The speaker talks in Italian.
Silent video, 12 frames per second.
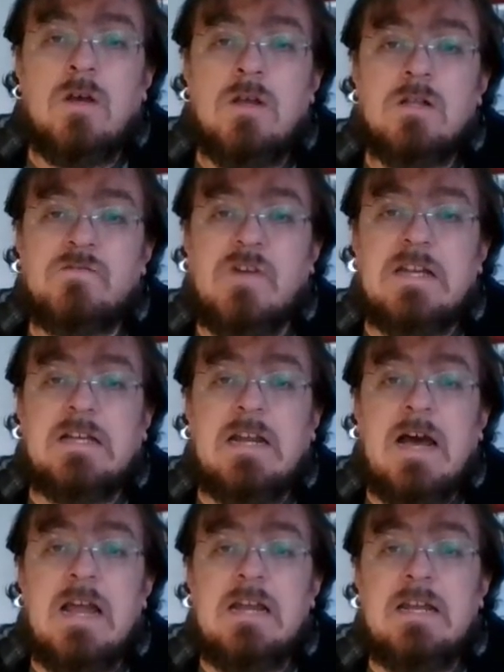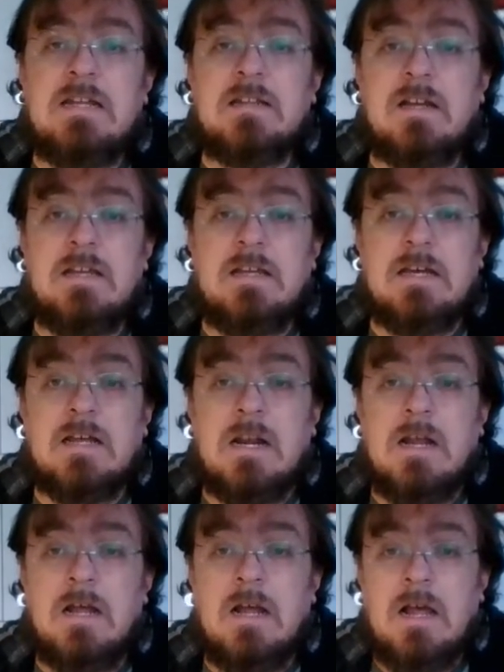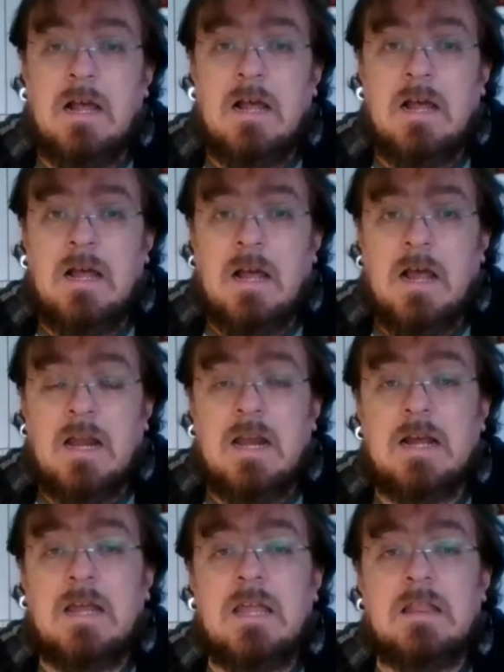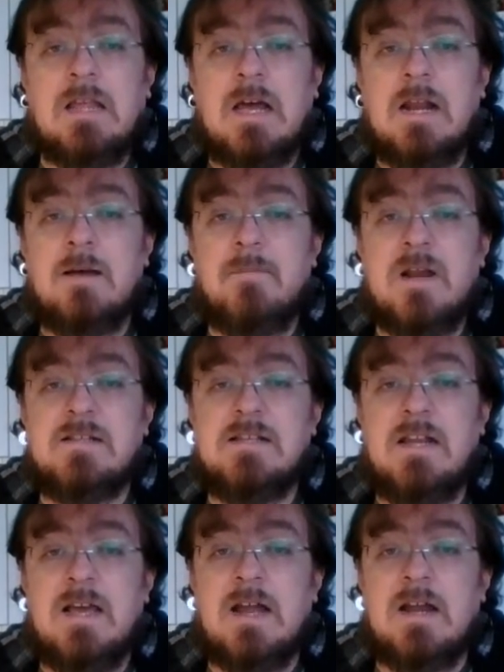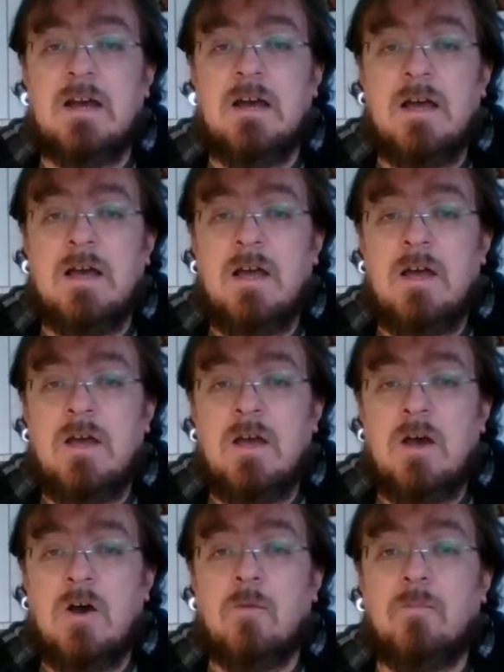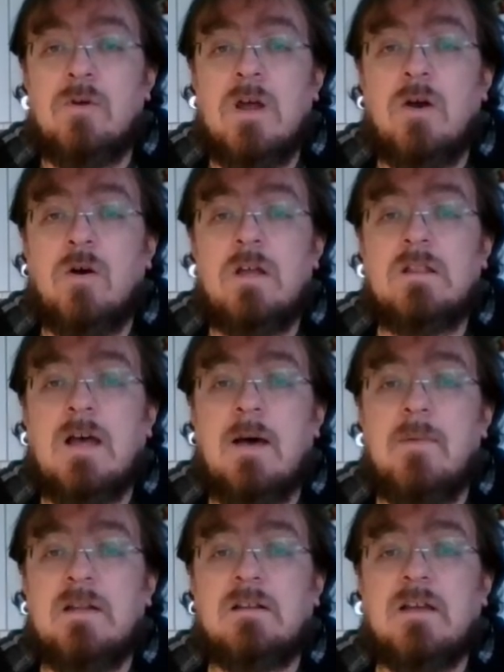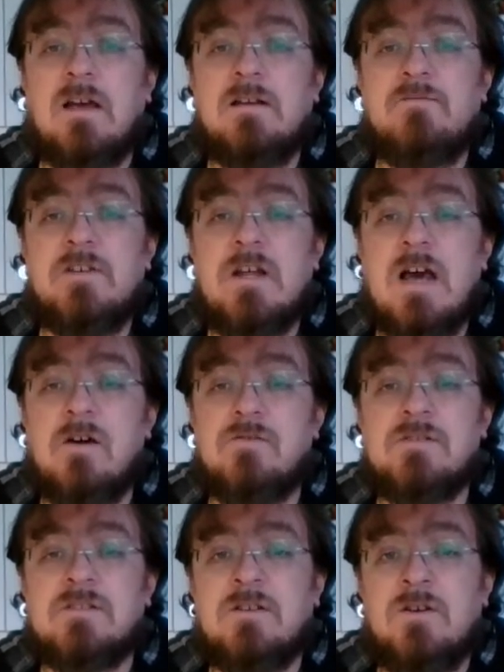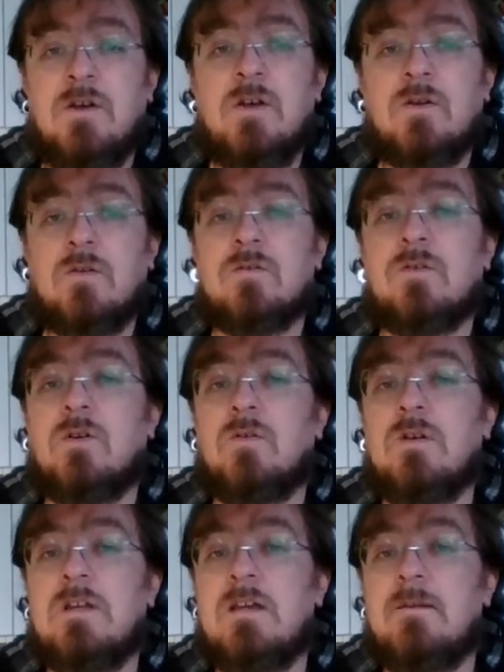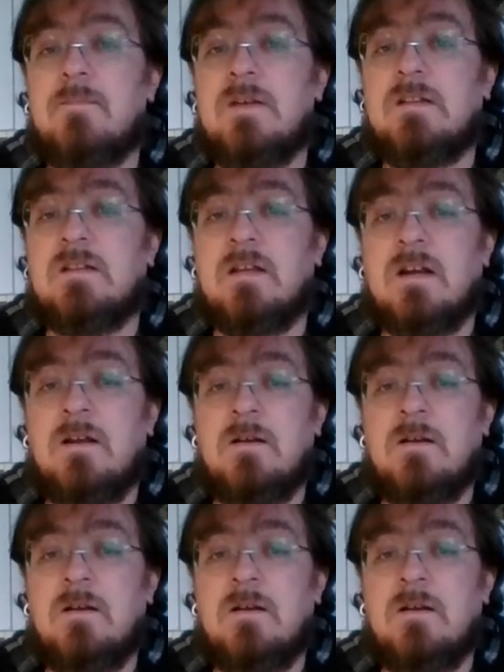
Zwei kleine Italiener. La chitarra brasiliana. Oppure Hoyt Abend gehen wir raus con Connie e Peter.